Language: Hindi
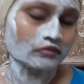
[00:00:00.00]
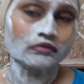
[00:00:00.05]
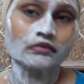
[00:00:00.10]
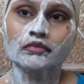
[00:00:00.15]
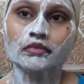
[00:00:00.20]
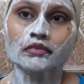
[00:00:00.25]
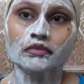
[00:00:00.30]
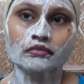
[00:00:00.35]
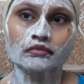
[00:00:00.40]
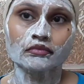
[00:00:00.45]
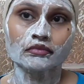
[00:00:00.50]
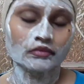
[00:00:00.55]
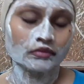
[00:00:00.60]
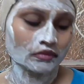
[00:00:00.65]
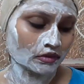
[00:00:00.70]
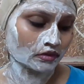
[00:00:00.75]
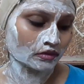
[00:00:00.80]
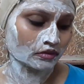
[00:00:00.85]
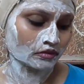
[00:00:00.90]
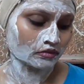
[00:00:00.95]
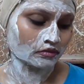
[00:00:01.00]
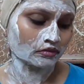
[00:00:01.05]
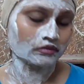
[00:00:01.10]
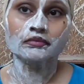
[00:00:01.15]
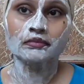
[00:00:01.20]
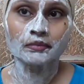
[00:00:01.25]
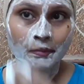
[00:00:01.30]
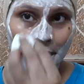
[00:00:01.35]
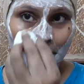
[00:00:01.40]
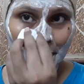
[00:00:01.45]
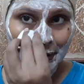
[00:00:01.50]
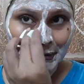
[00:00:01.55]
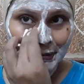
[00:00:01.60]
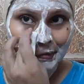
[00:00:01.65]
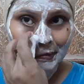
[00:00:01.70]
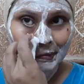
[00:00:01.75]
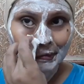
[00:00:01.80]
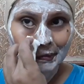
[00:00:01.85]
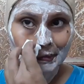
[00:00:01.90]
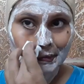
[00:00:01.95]
अपनी नेक को भी अच्छे से कवर
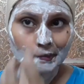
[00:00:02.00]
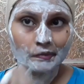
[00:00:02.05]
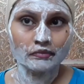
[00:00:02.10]
करेंगे